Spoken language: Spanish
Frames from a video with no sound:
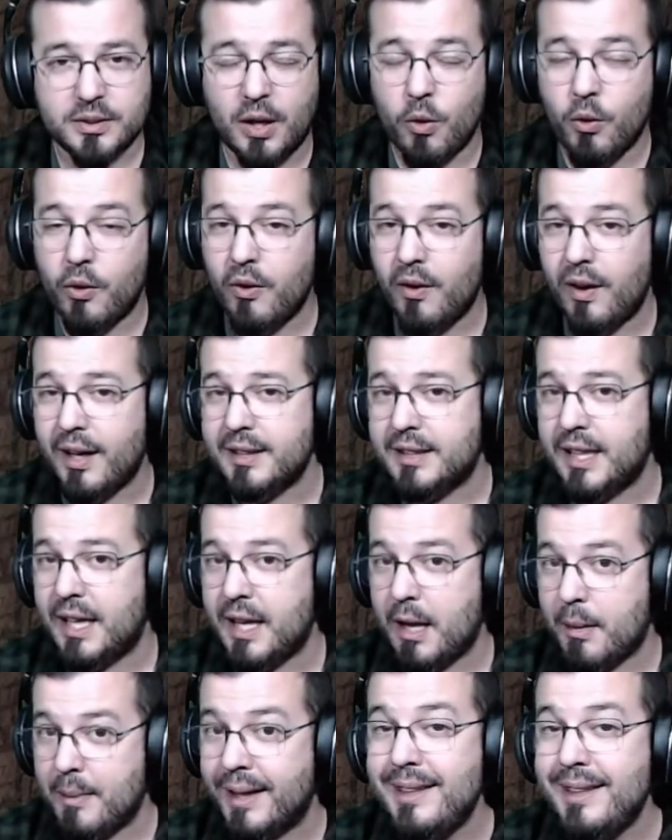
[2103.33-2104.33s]
Aunque lo hagas de
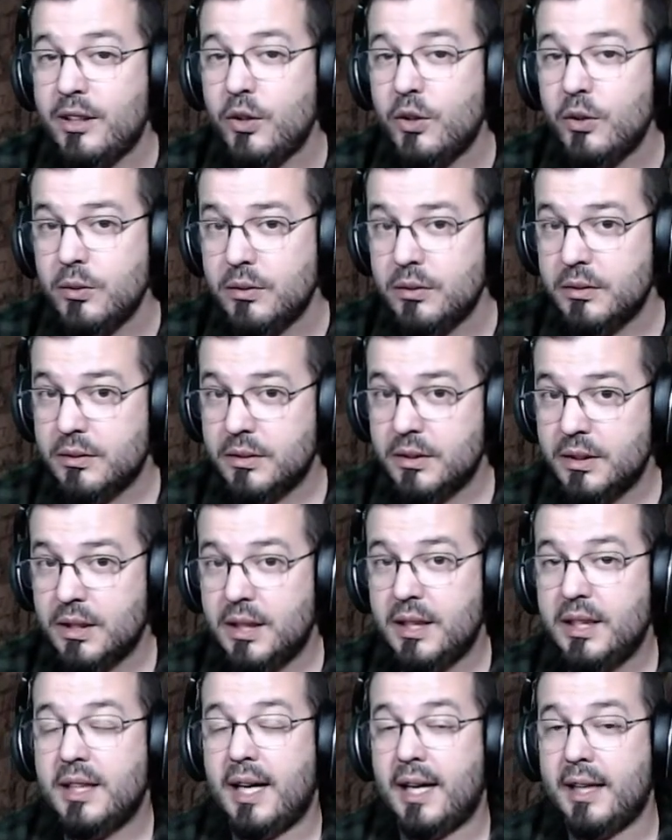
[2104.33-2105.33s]
adamantium,
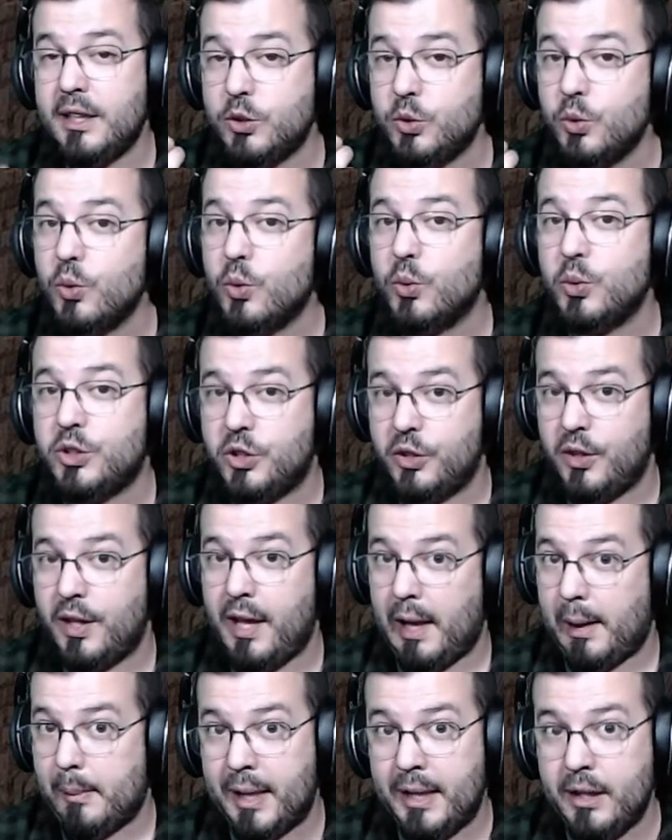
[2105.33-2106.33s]
mm. haces un cuchillo de
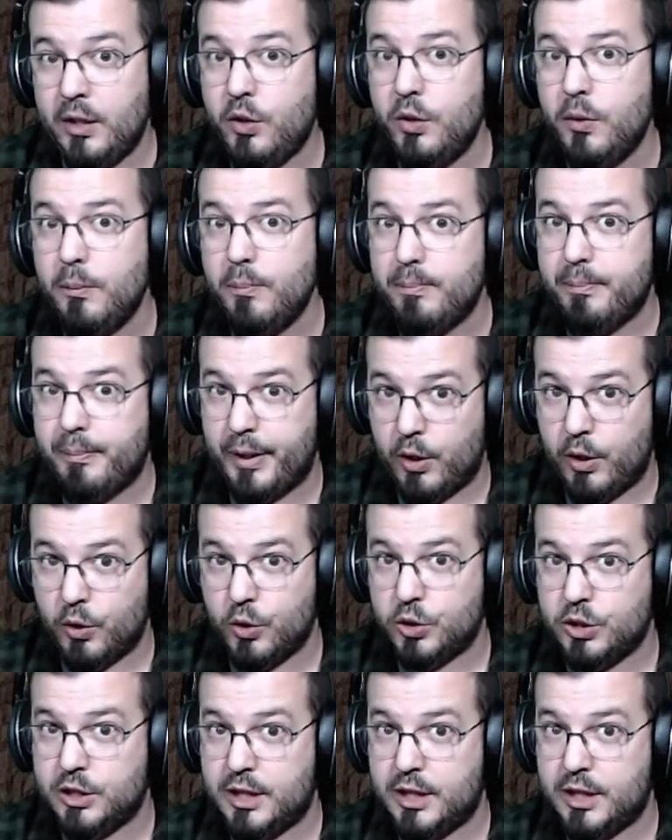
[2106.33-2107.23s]
adamantium, pero los